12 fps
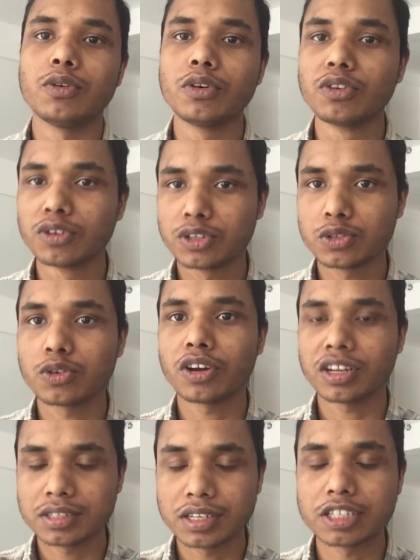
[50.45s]
অন্য কিছু
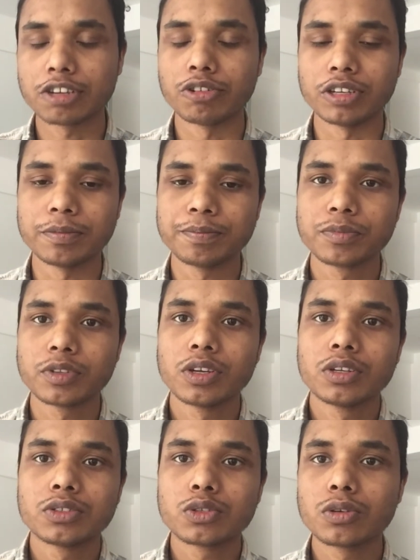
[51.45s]
করার চেষ্টা করি
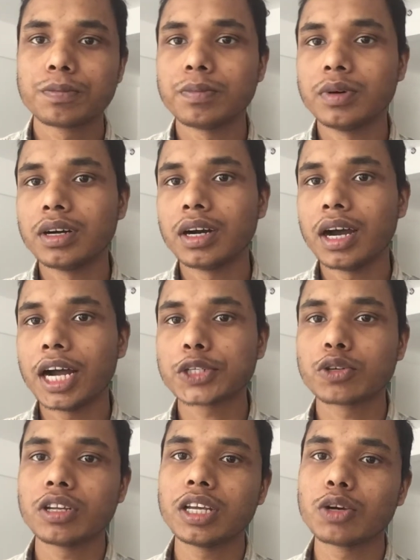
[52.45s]
সো
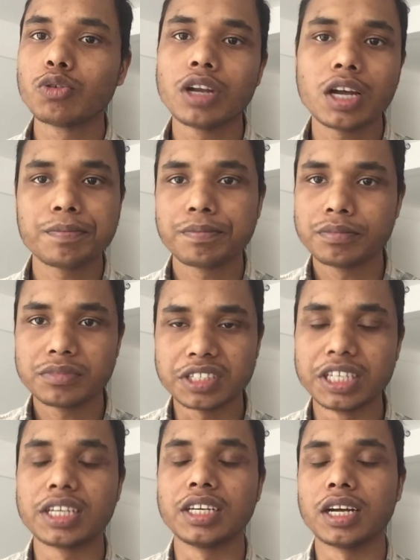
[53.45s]
আসলে এগুলা
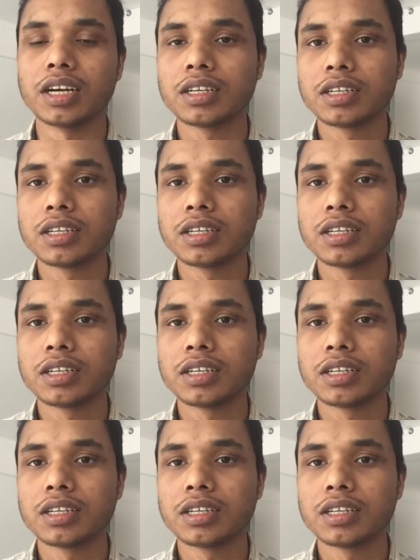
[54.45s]
ঠিক না